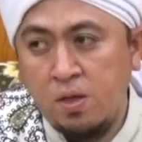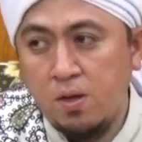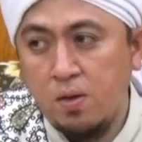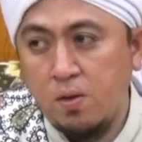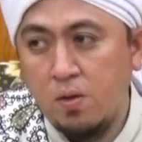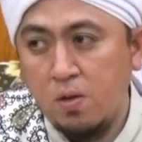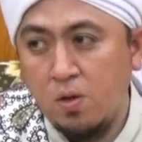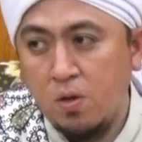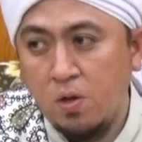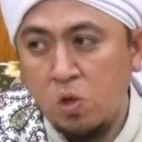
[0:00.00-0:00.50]
ya
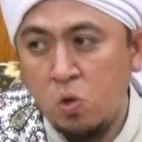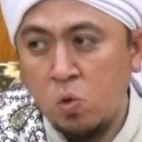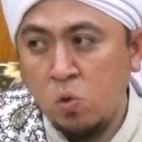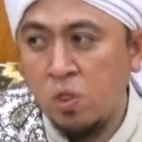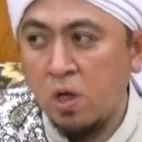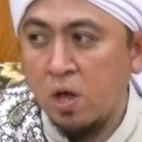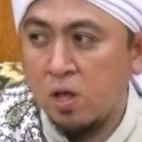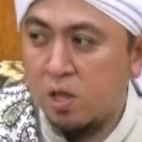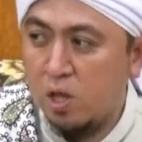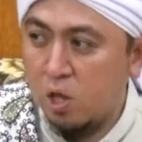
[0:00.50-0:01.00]

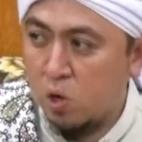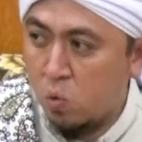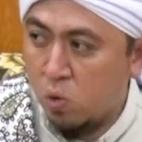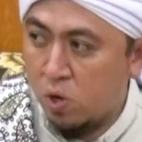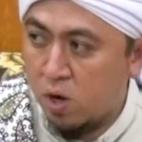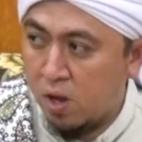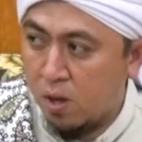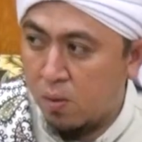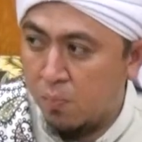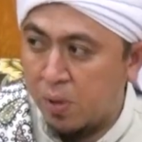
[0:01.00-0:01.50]

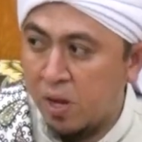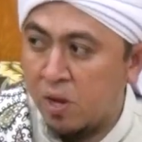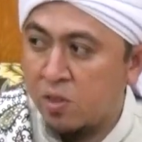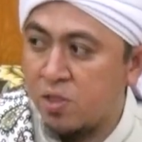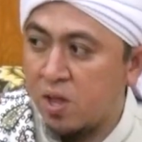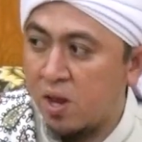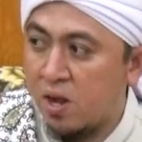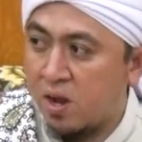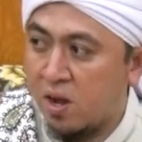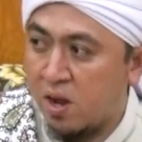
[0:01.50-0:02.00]
yudzakiruna bil
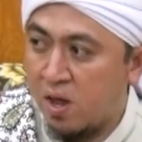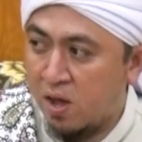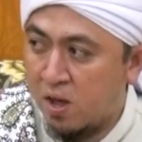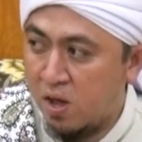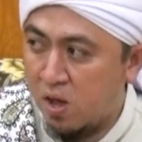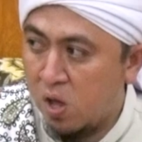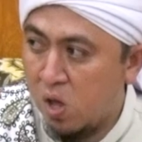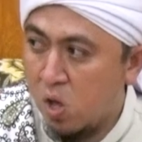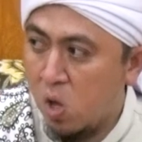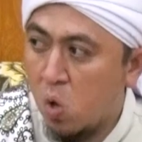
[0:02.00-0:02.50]

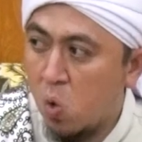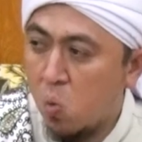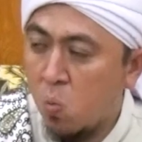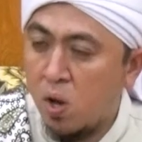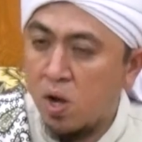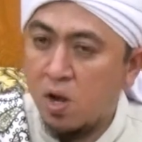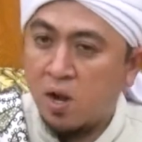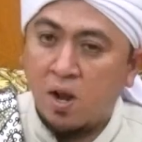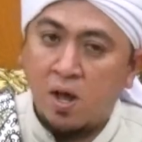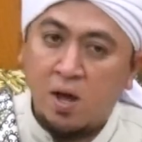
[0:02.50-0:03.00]
jannah
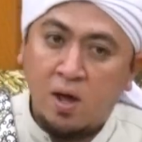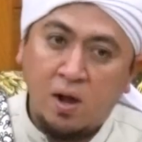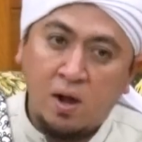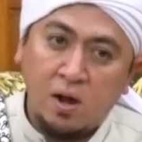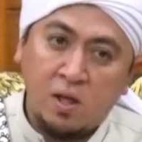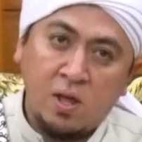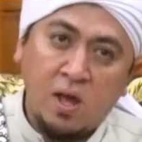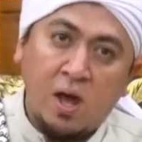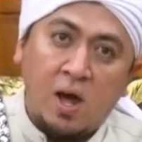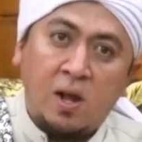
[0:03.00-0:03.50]
wan
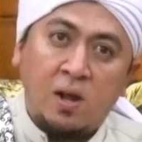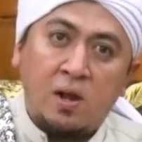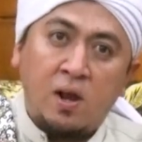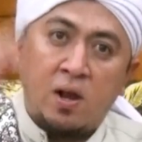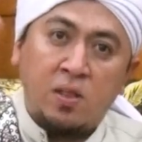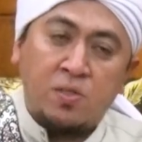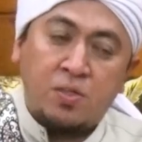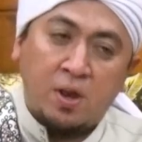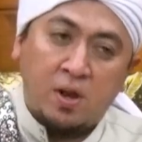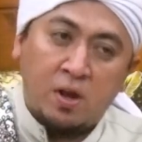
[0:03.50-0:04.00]
nar
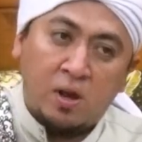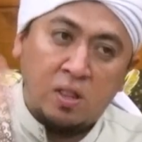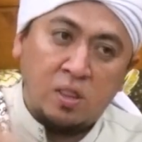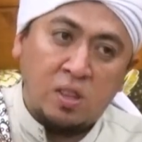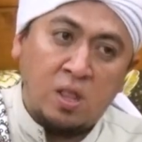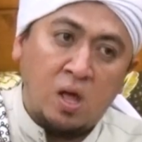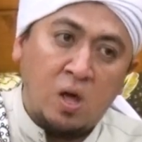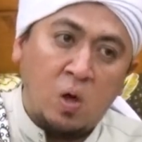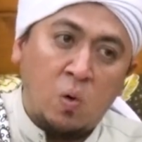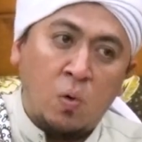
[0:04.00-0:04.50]
ka'annal
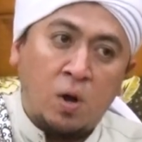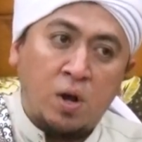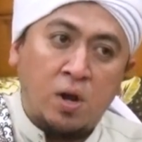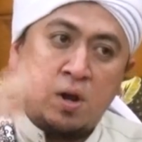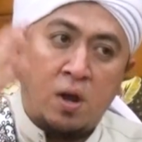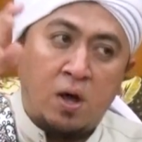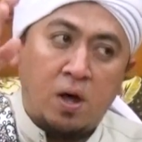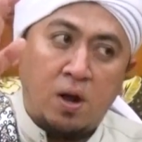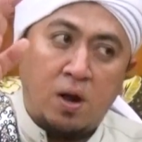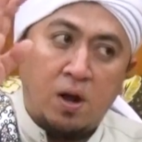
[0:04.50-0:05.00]
jannata
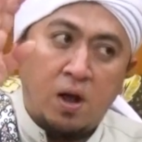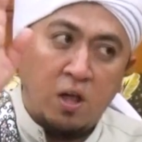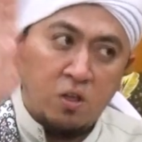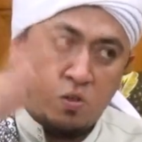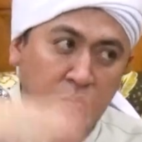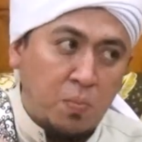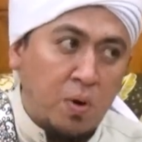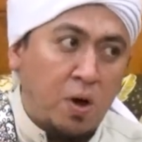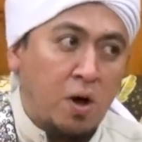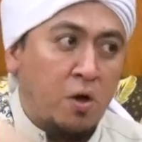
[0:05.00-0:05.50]
wan nar
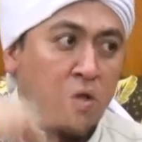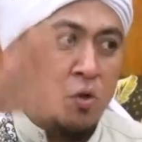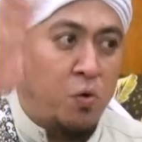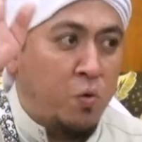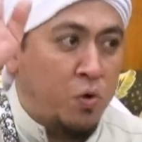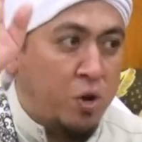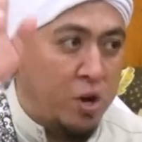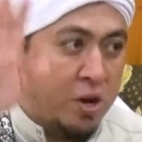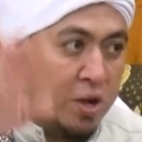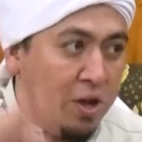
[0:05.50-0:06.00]
hasba
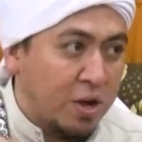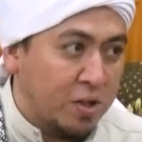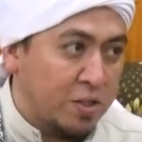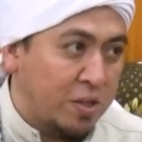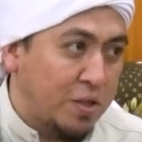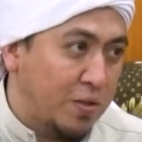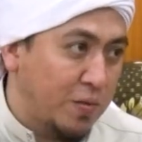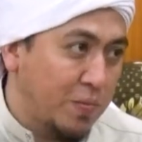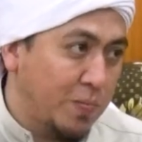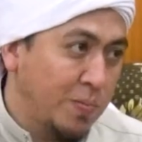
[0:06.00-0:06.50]
yunina
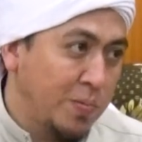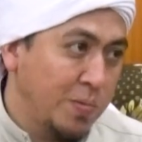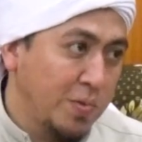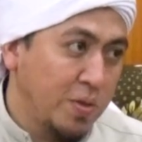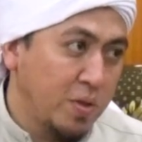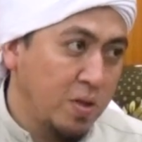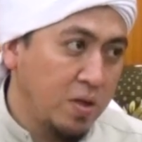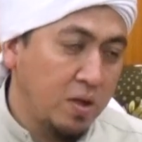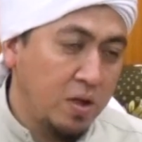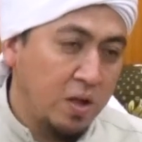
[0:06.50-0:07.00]
katanya.
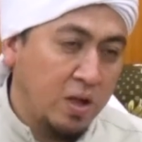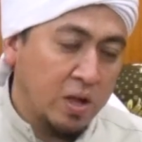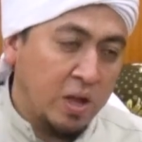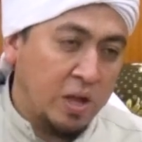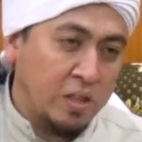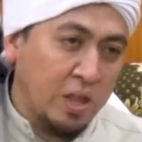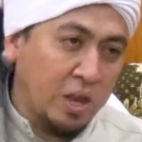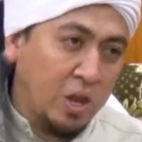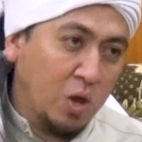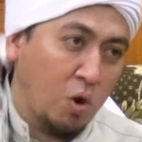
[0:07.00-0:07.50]

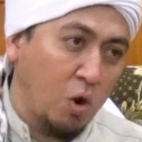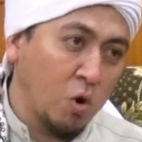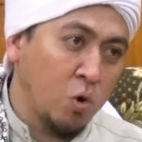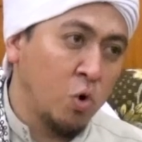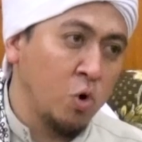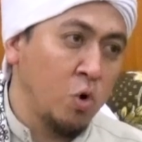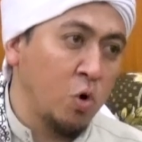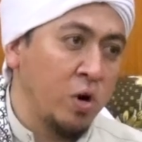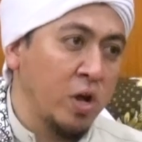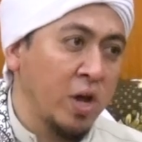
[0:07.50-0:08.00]
Kita ini kalau
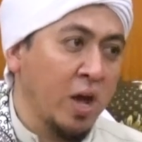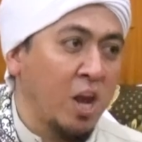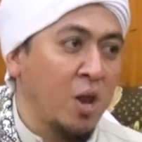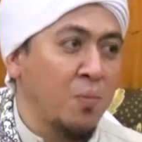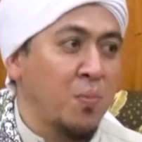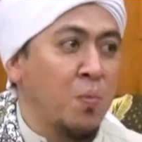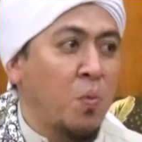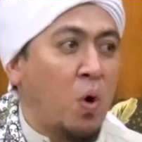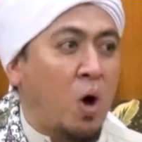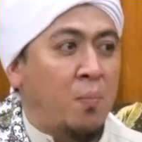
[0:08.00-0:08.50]
duduk
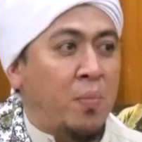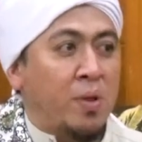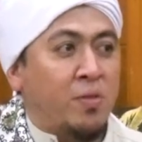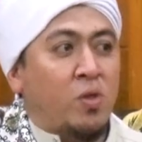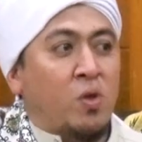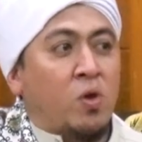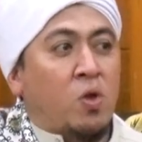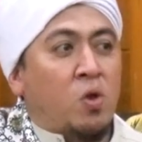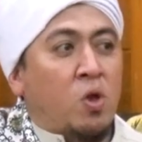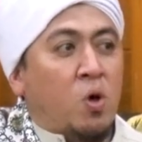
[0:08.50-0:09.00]
dengan Nabi Muhammad
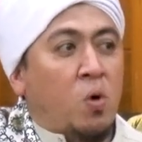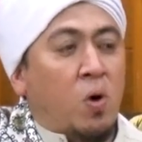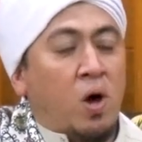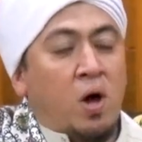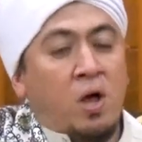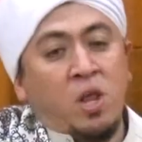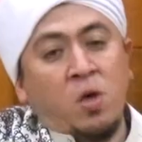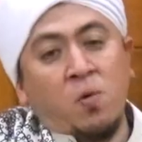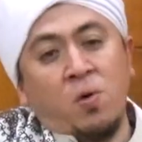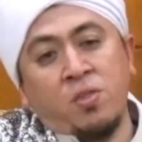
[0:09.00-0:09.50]
sallallahu
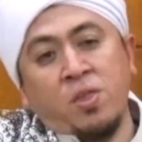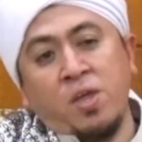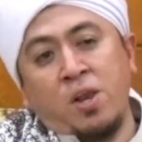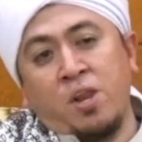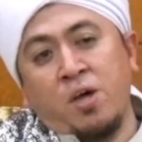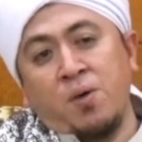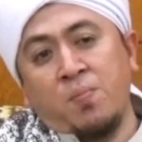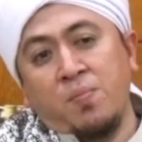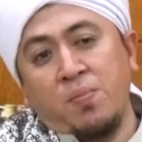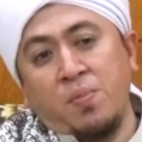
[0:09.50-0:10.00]
alaihi
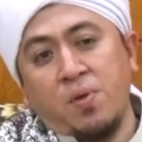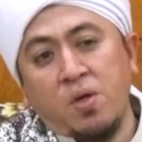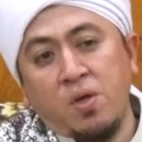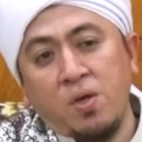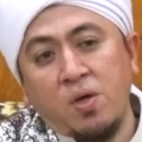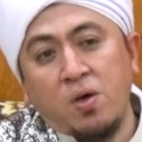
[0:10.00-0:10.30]
wasallam,